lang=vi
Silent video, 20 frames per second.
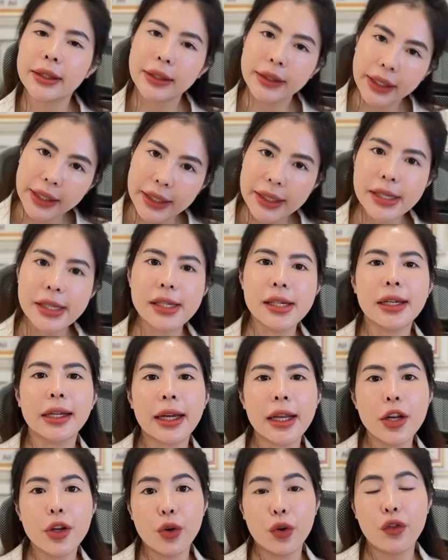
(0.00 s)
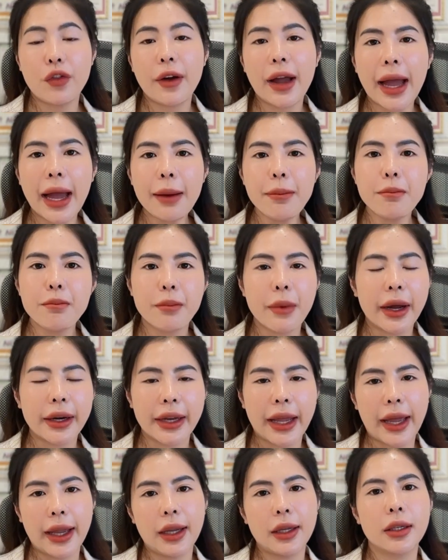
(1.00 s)
thì những cái liệu pháp mà
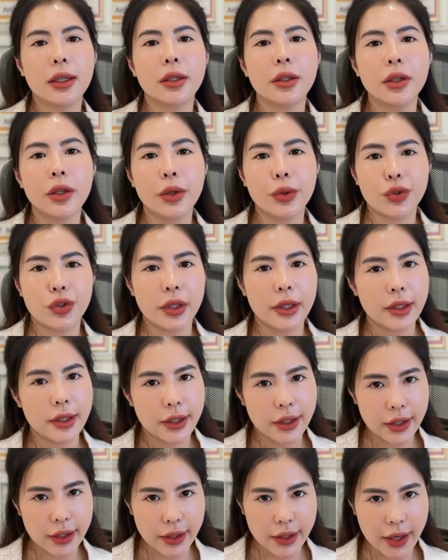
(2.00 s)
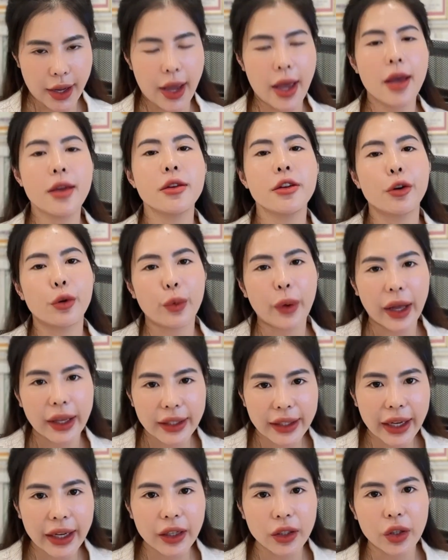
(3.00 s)
để điều trị triệt để hiệu quả
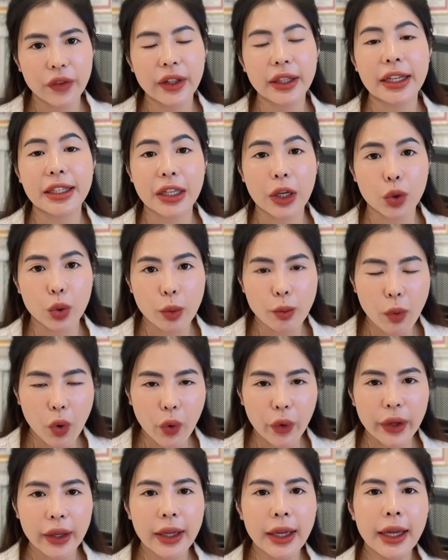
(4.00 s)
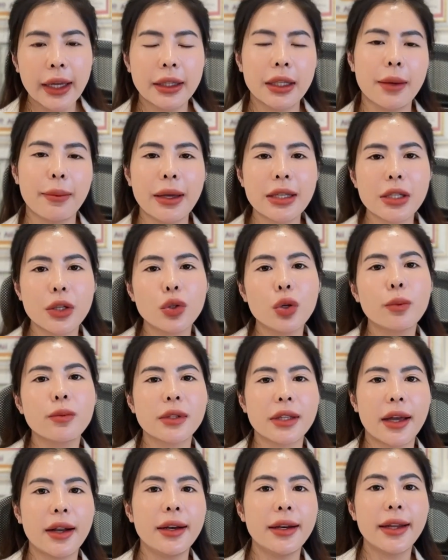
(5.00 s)
nhanh đối với tình trạng đồi mồi thì bác sĩ Nhung
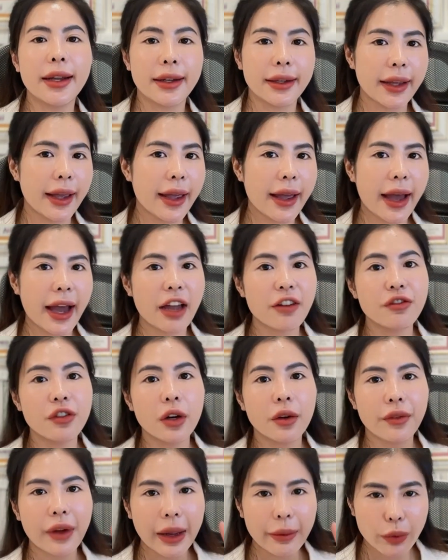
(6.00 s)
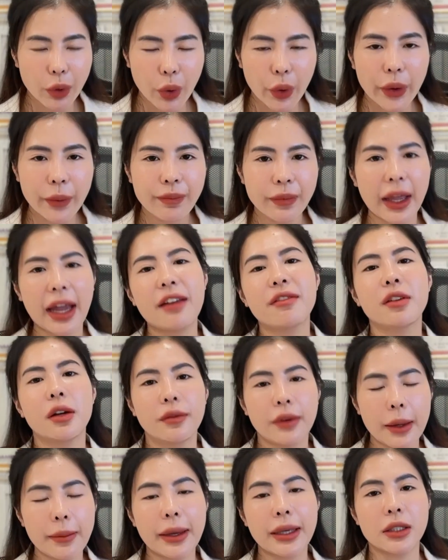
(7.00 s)
sẽ liệt kê hai phương pháp thôi, hai phương
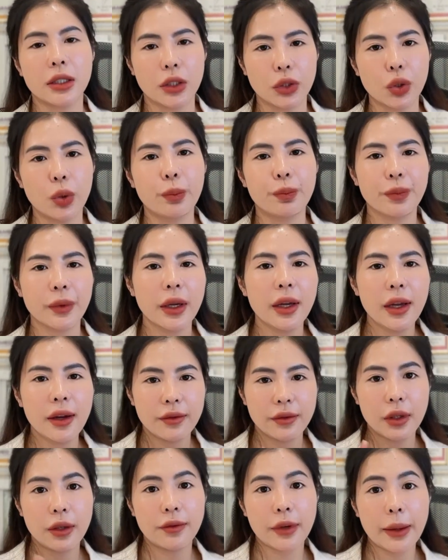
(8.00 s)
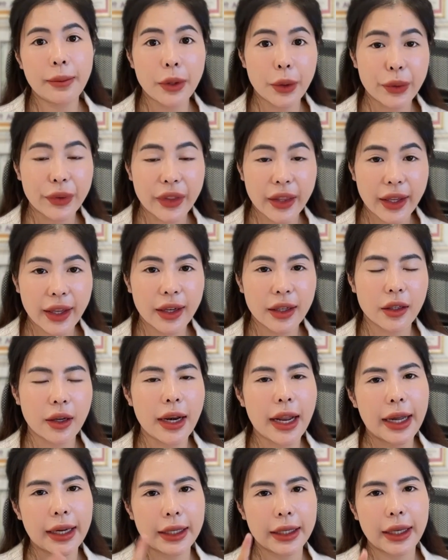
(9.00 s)
pháp hay sử dụng. Phương pháp đầu tiên đó
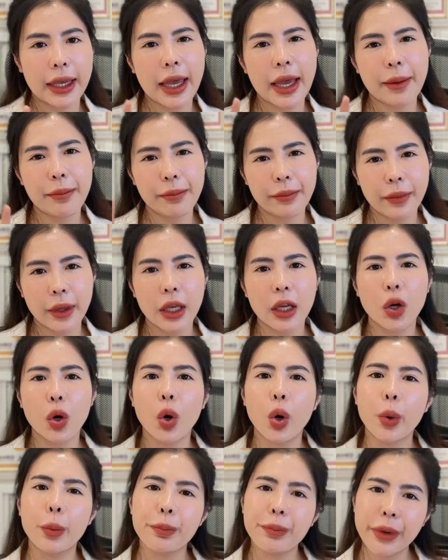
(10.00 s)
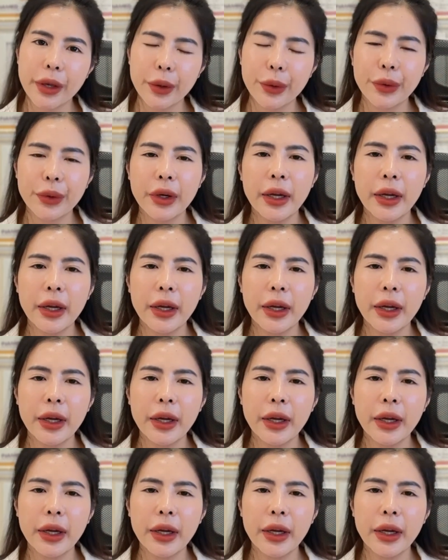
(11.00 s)
là chemical peel.